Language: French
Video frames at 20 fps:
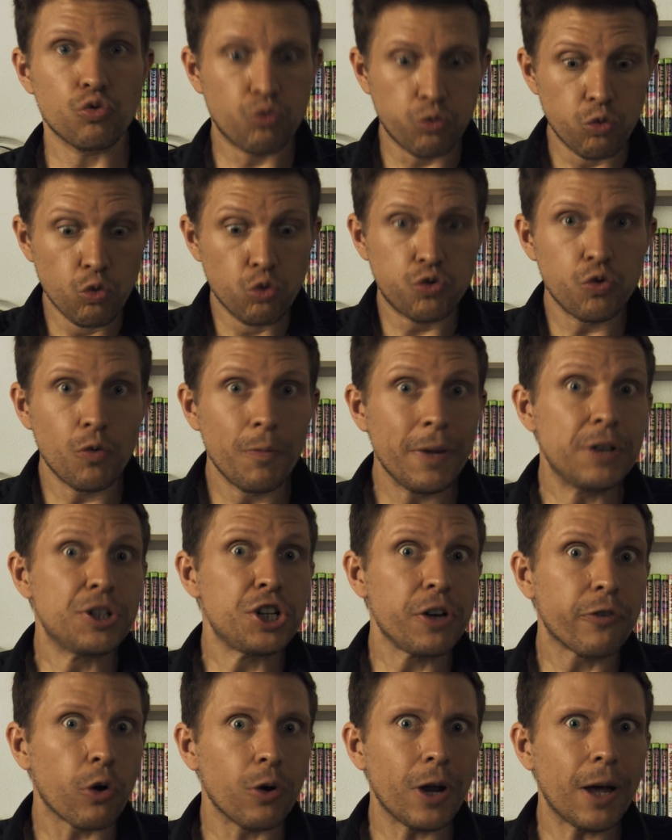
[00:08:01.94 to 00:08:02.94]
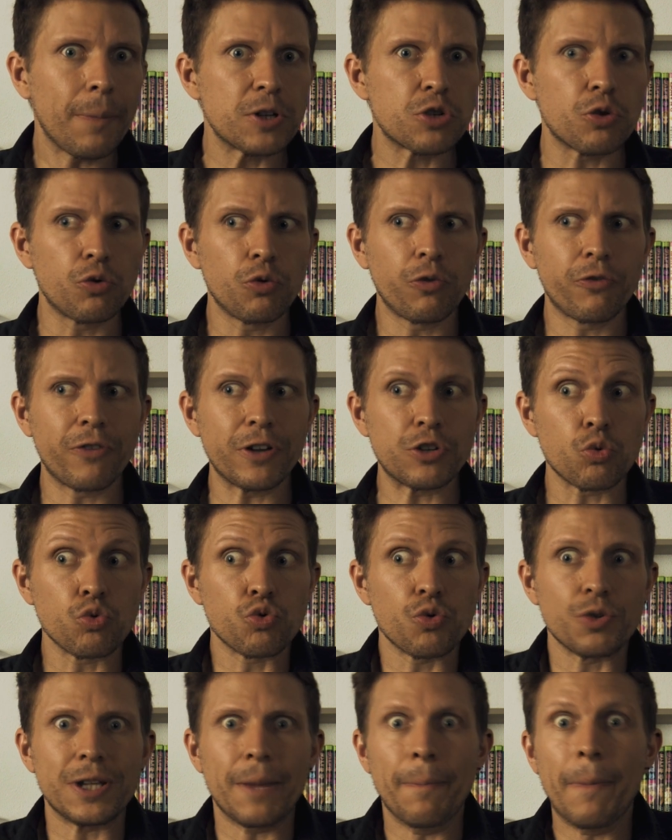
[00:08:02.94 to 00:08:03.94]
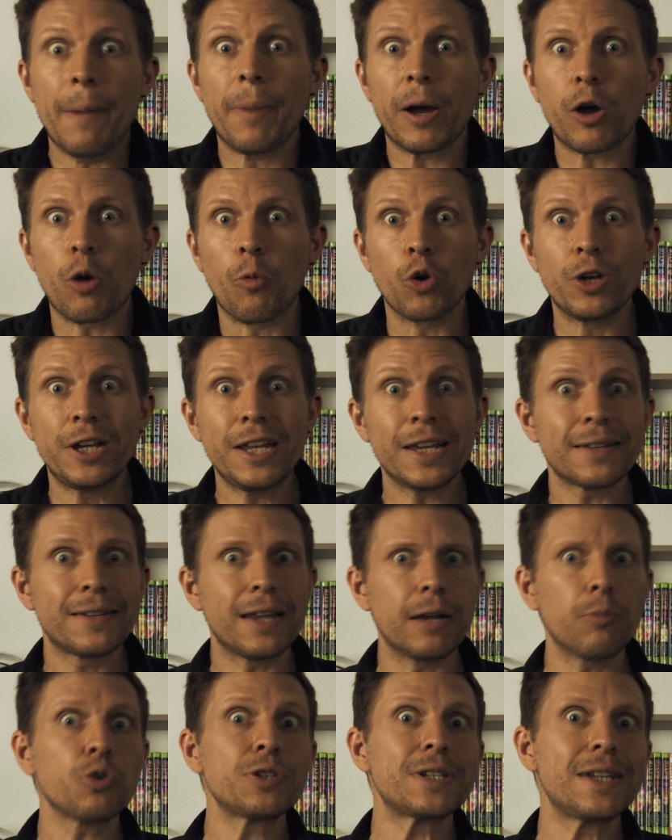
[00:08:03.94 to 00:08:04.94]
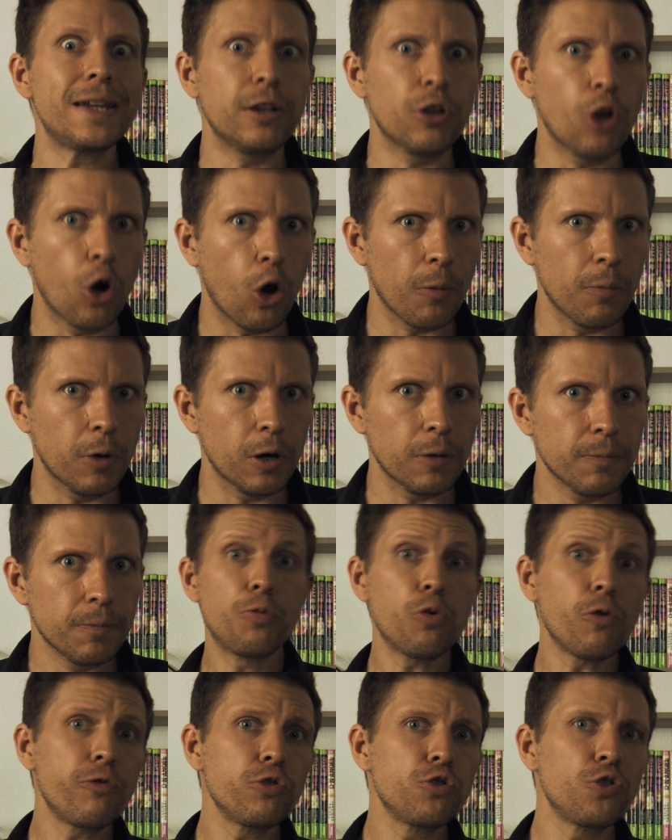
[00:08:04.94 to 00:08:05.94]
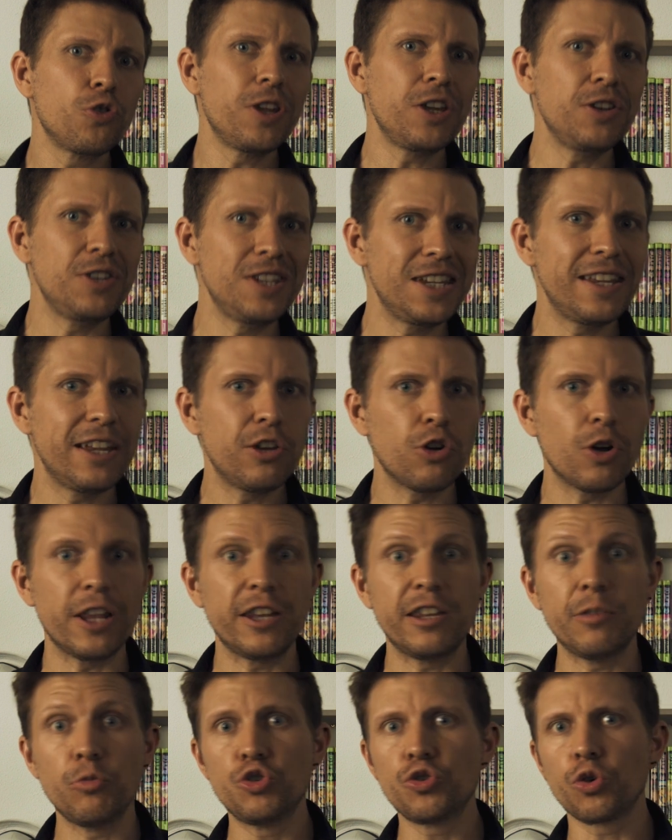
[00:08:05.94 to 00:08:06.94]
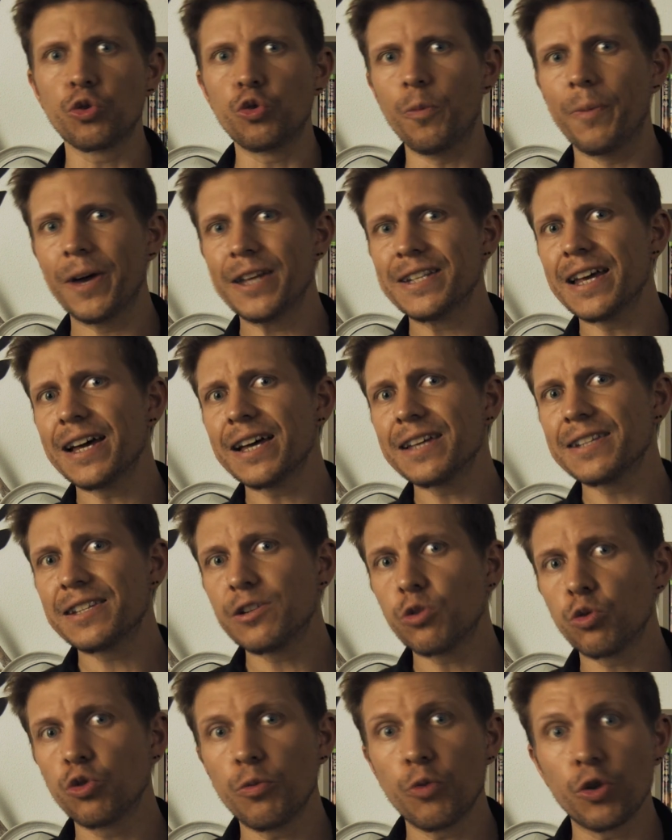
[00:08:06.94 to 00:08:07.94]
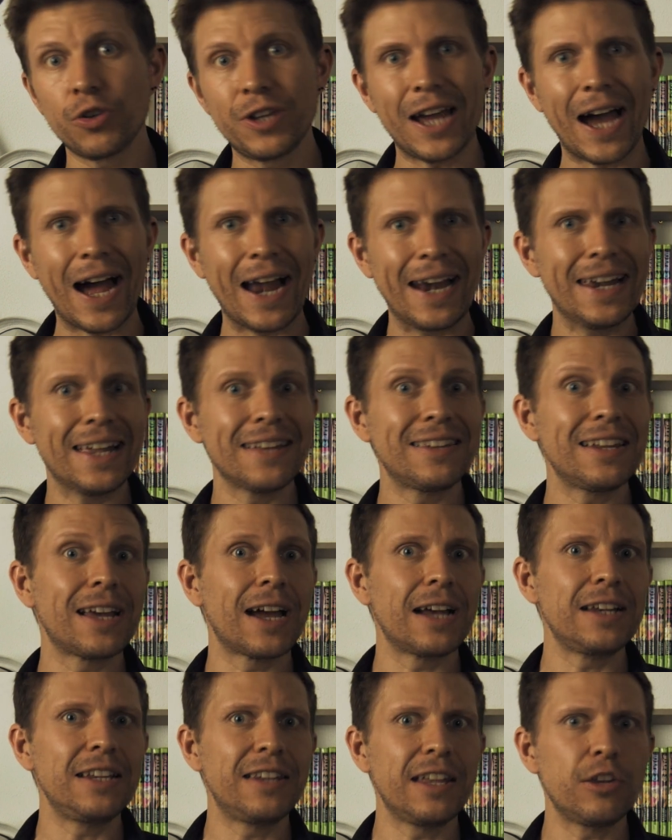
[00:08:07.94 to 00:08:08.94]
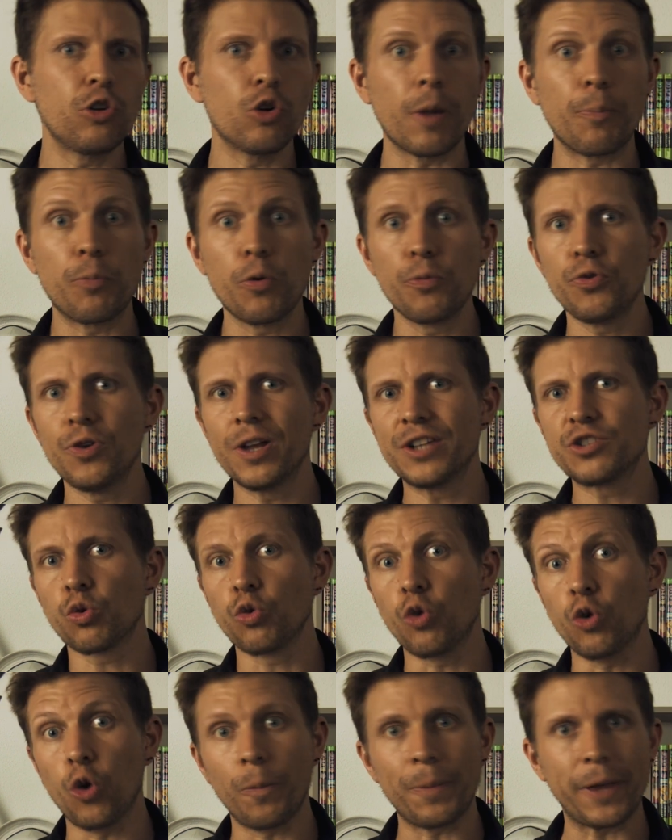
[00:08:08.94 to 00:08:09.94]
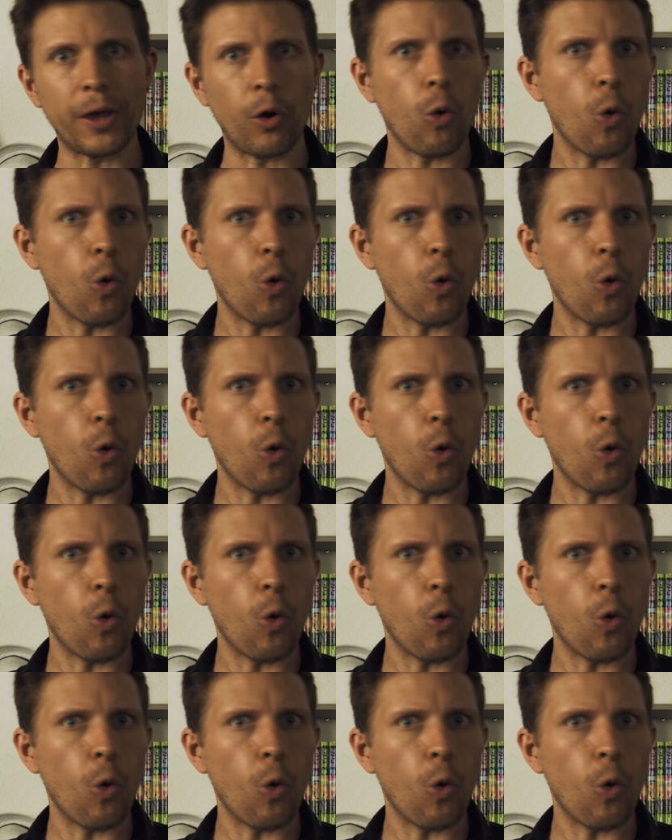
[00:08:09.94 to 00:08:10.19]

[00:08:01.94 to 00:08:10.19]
je vous, mets le chiffre là parce que de toute façon je sais même pas comment le lire tellement c'est énorme. Pour vous donner une idée de la démesure du bazar, si on demandait à l'intégralité de la population de l'Empire